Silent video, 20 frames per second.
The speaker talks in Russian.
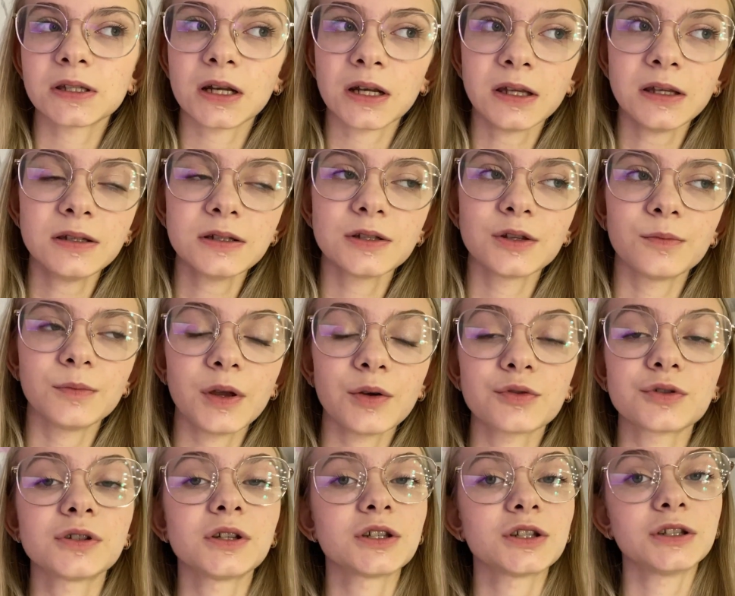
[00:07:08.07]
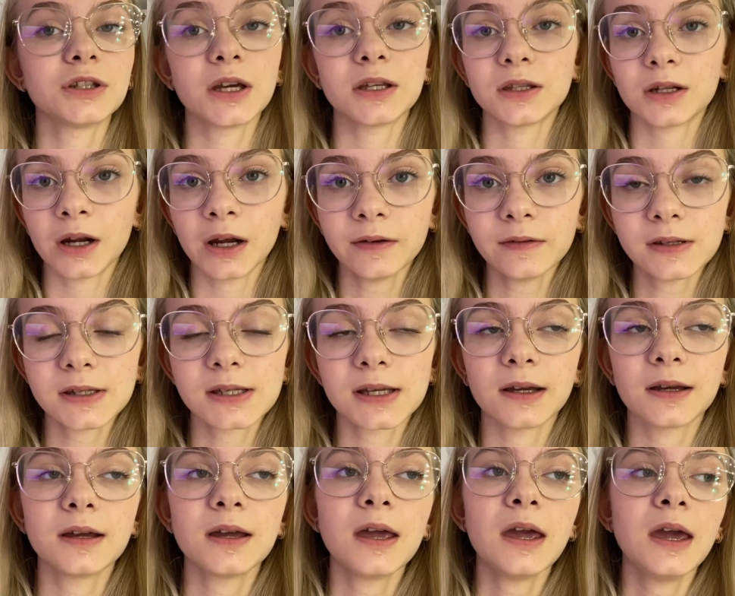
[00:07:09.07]
страниц, но мне уже начинает
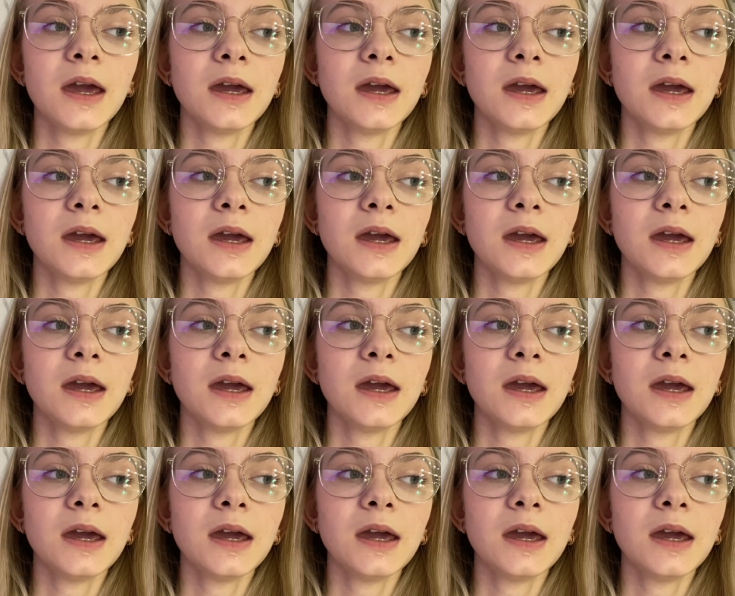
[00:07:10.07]
нравиться.